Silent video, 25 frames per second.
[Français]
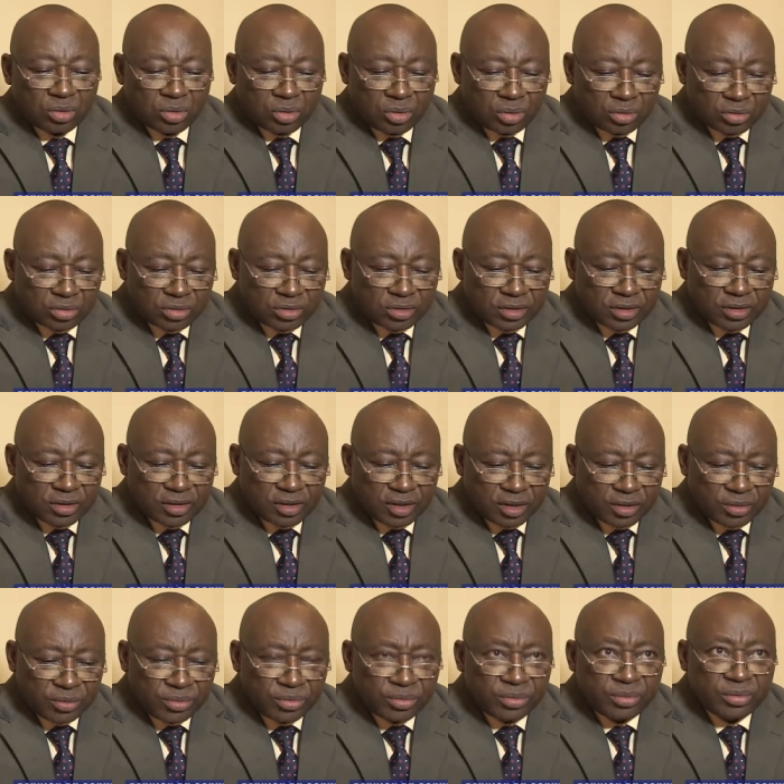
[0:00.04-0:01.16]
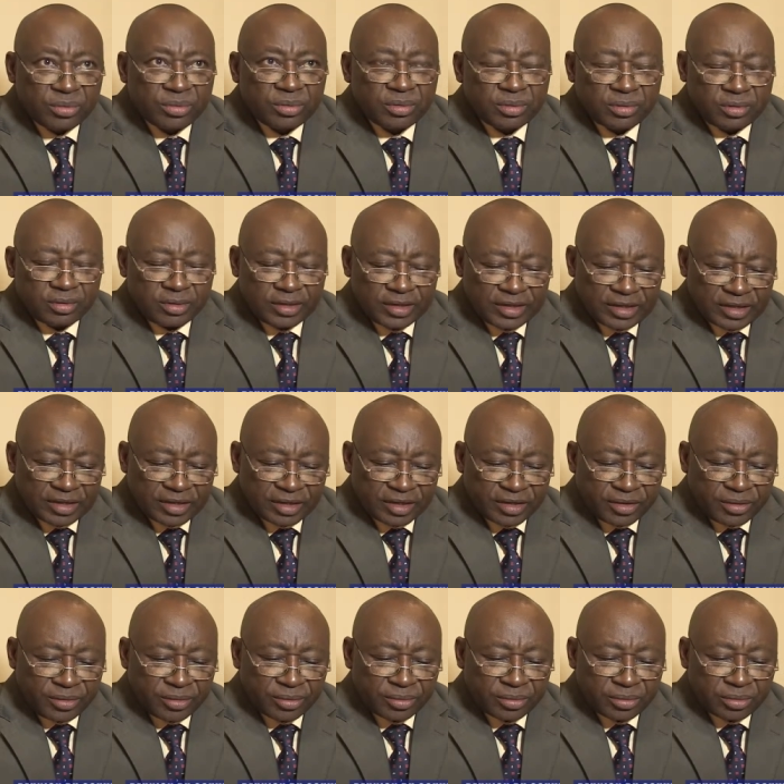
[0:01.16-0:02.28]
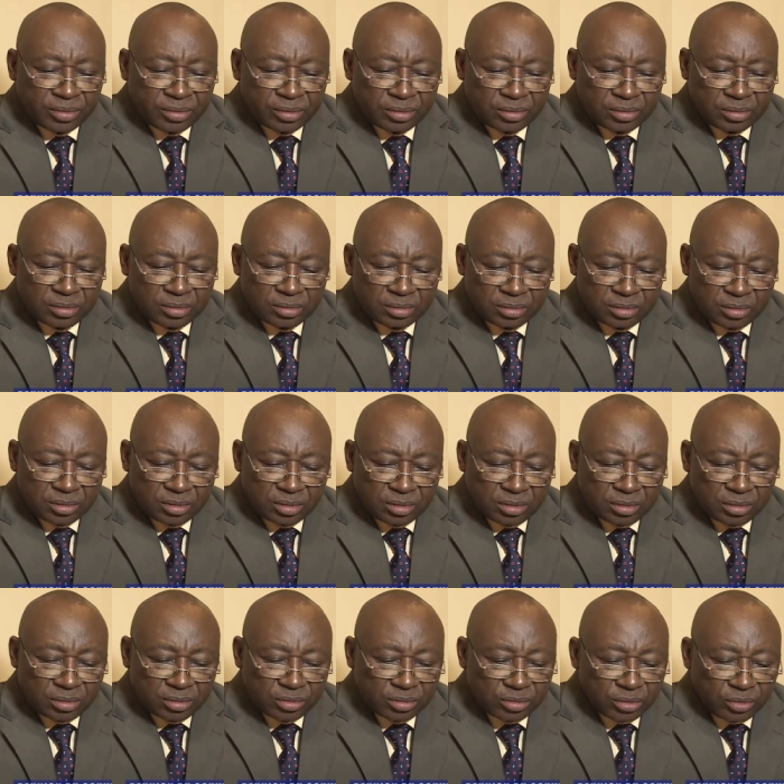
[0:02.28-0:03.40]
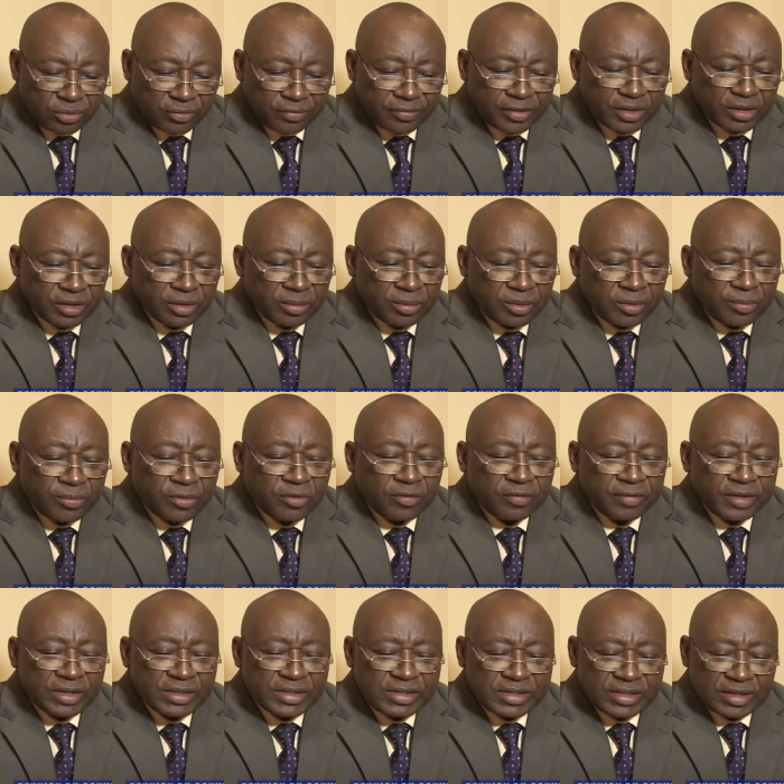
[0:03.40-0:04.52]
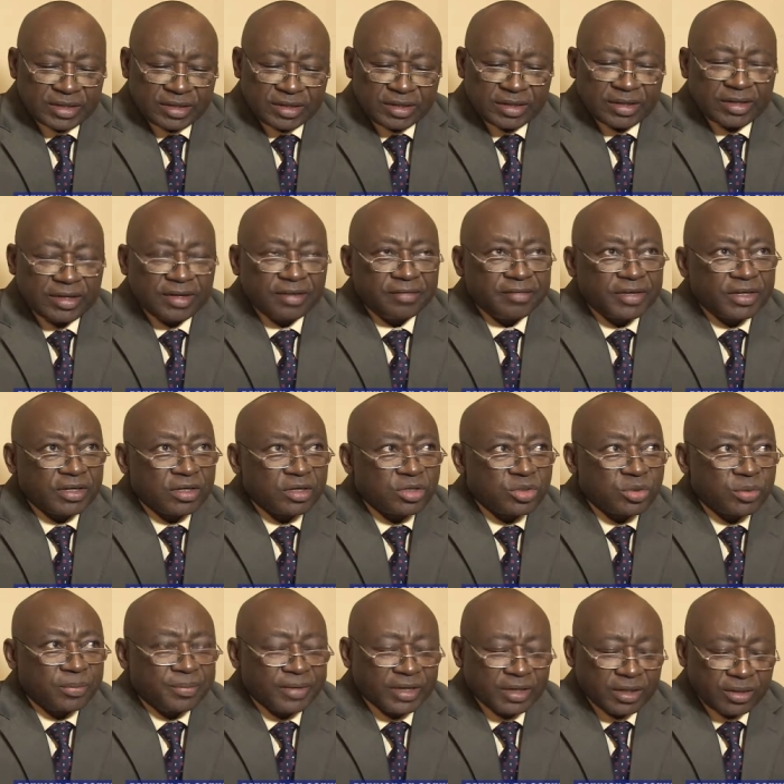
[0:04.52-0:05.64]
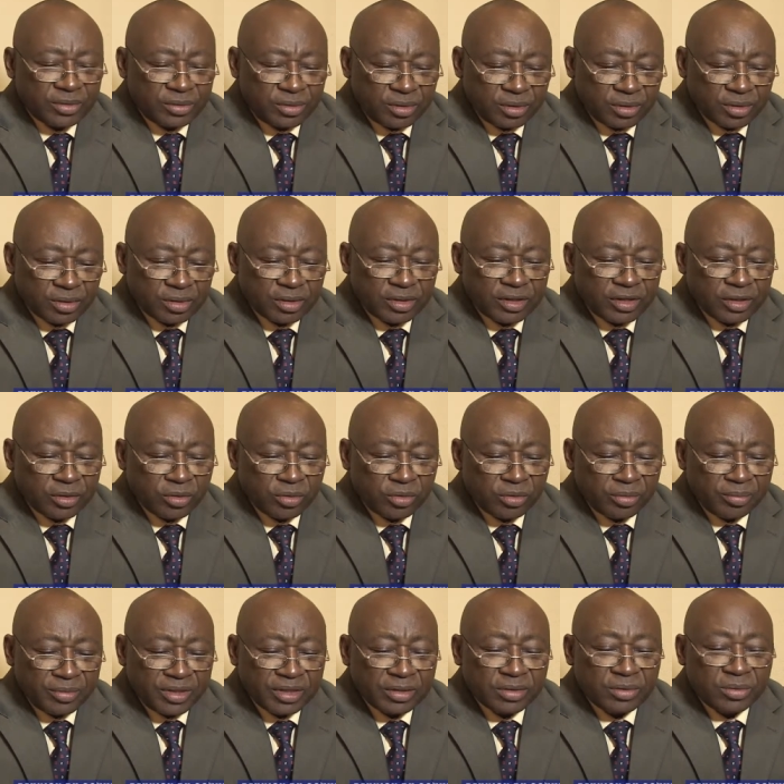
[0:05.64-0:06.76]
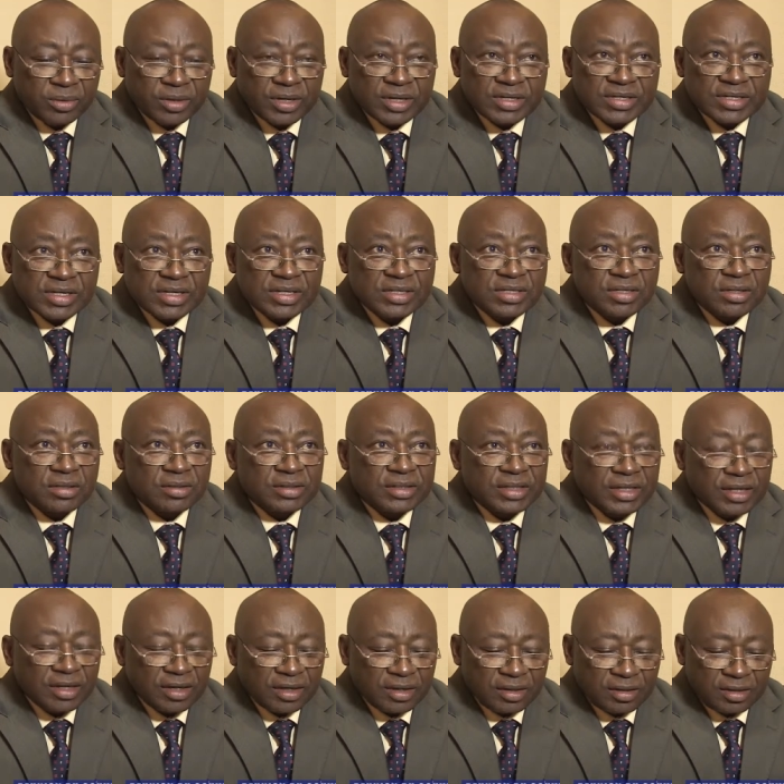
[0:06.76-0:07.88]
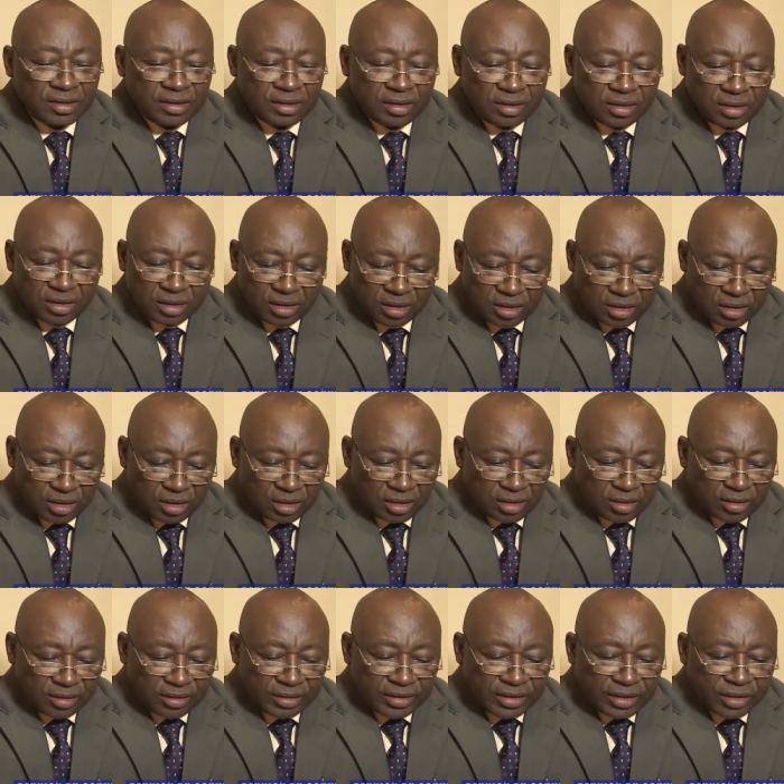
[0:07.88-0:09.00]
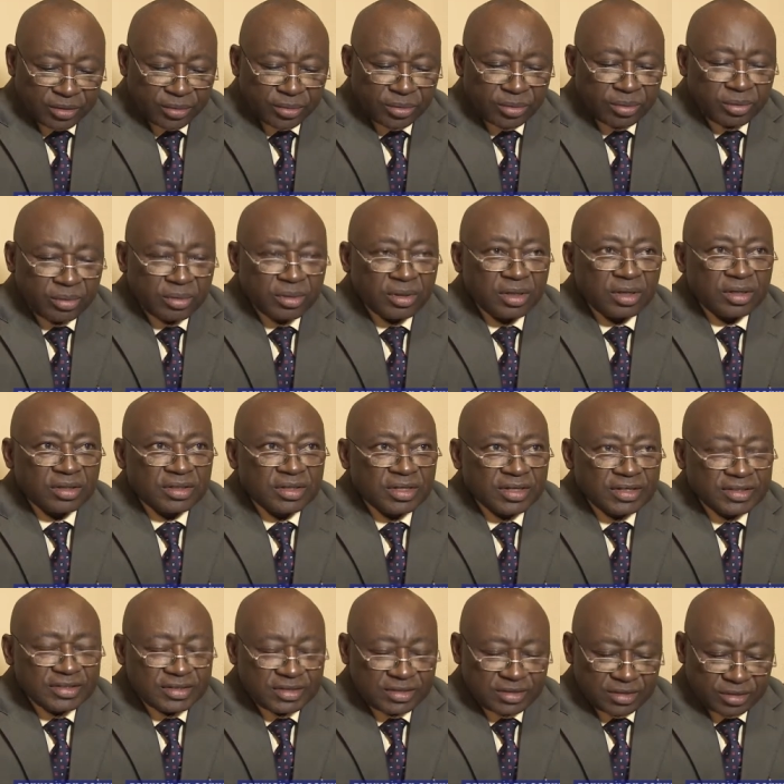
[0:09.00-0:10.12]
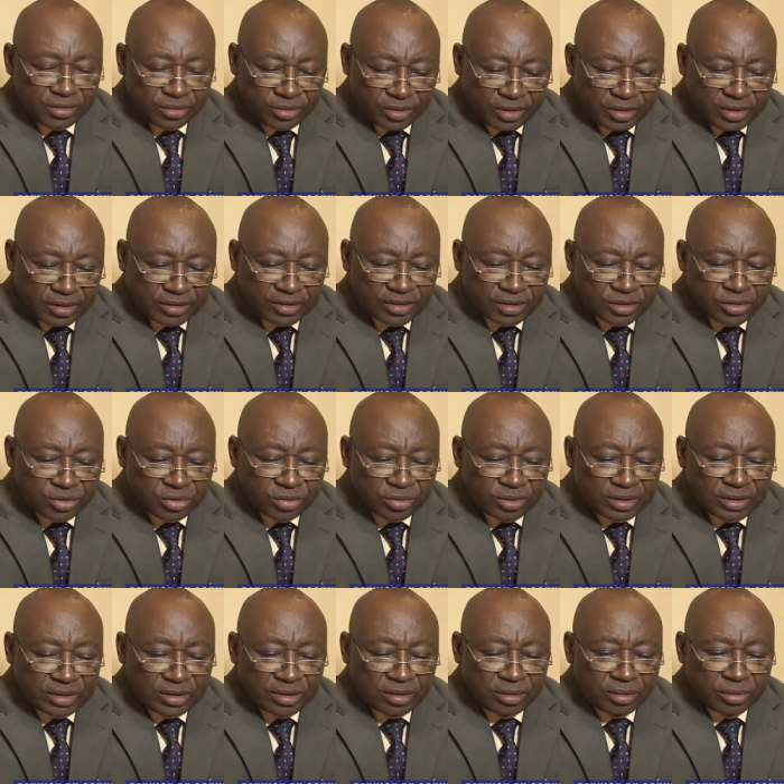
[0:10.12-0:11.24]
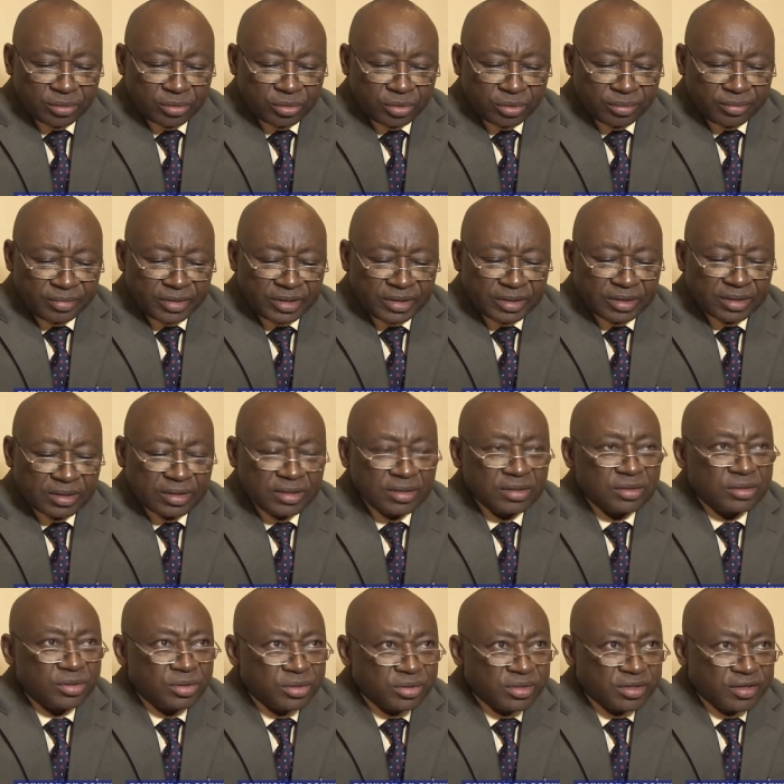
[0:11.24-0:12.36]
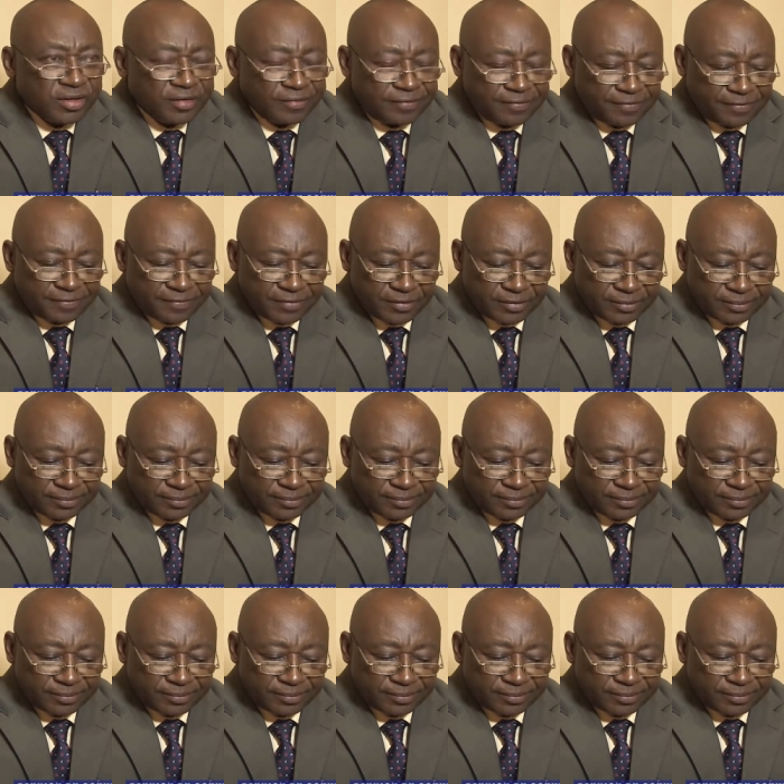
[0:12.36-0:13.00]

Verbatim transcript: Compte rendu de la réunion du gouvernement provincial avec les opérateurs économiques du Kassai central tenue en date du 4 juin 2019.